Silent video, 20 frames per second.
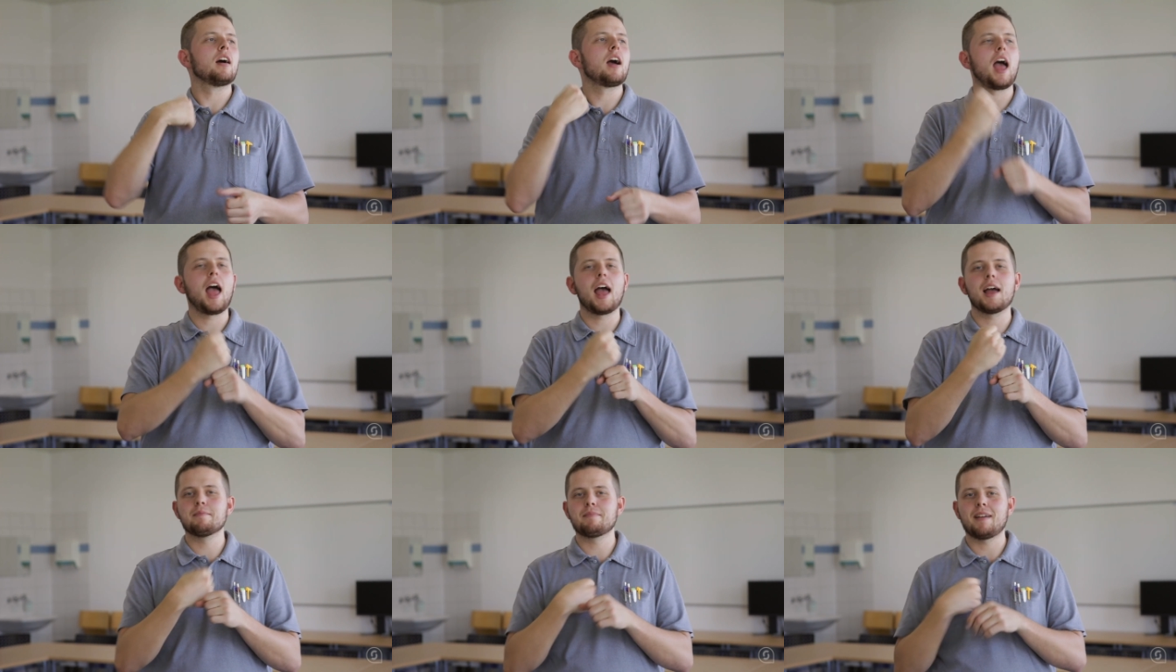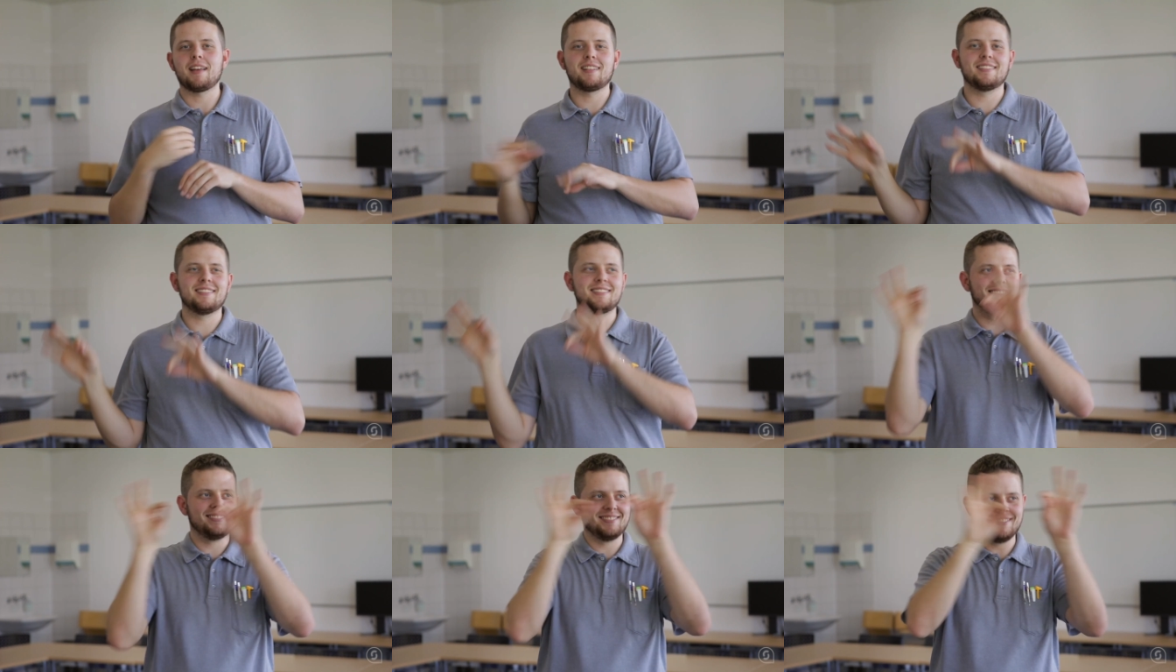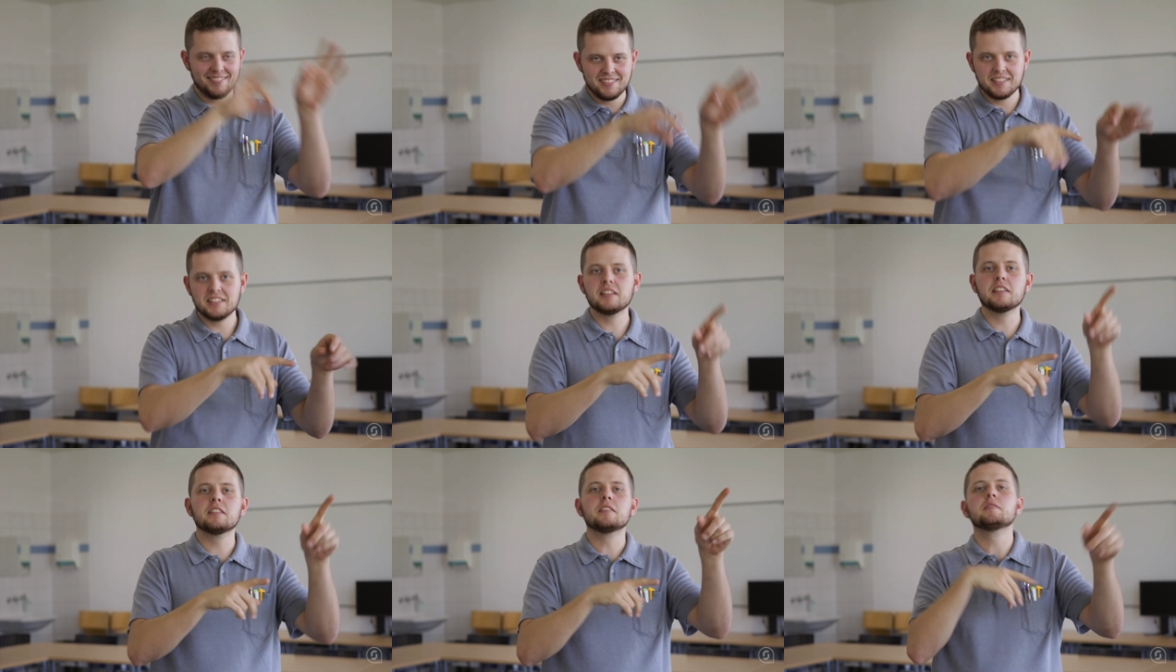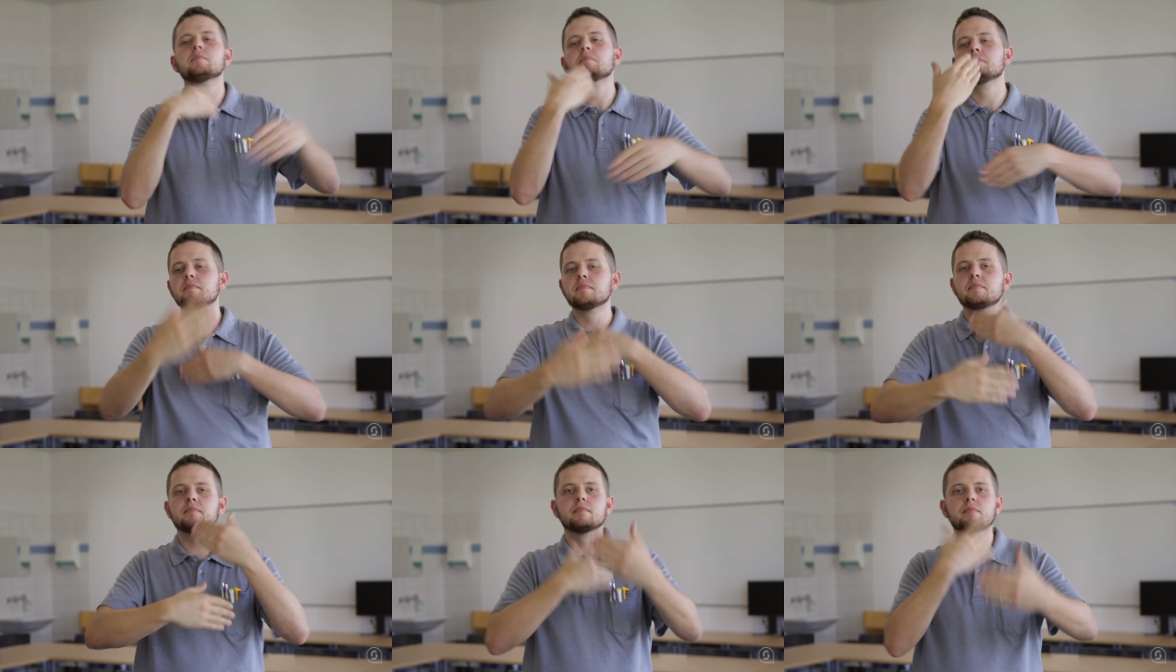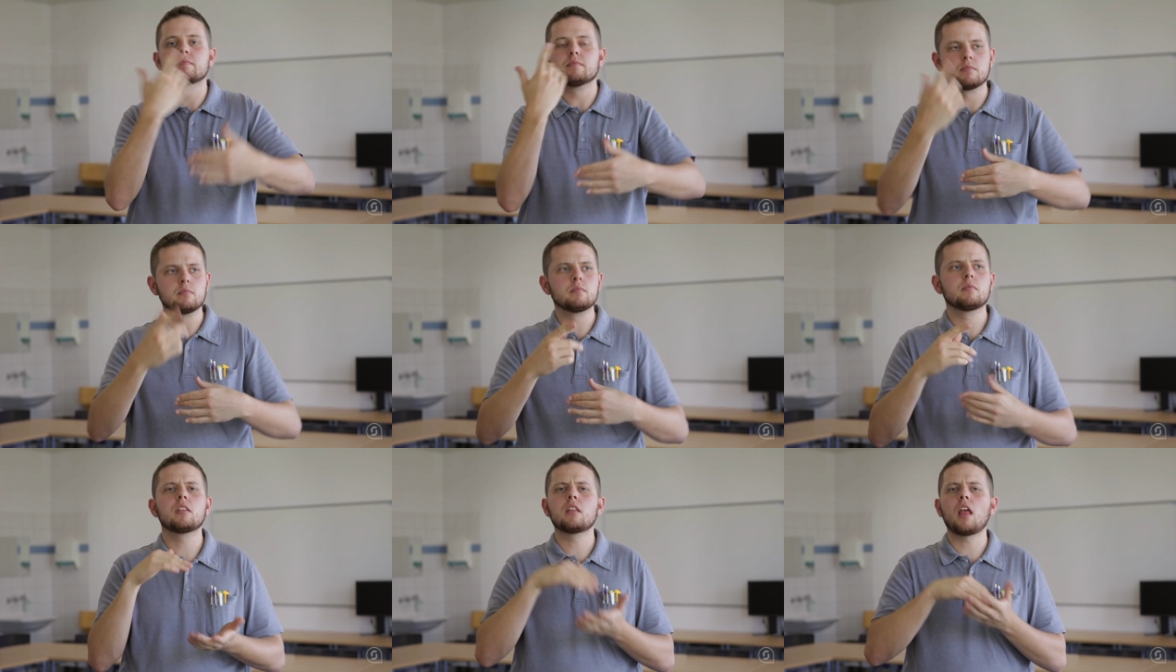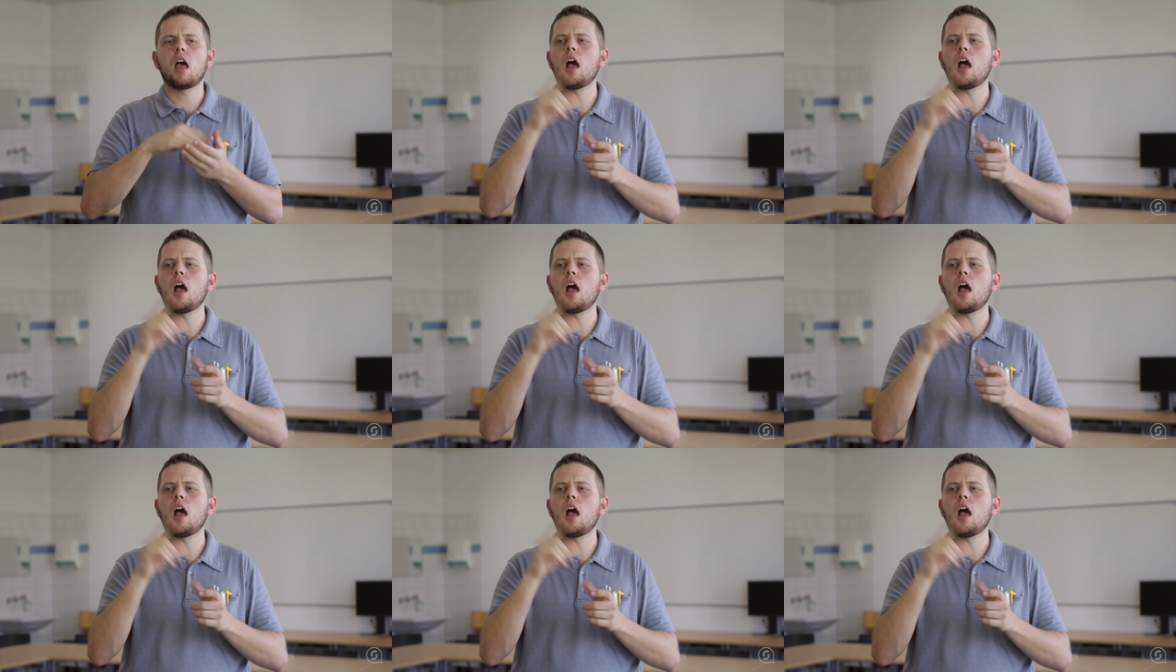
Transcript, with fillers: Als ich angefangen habe zu arbeiten, fragten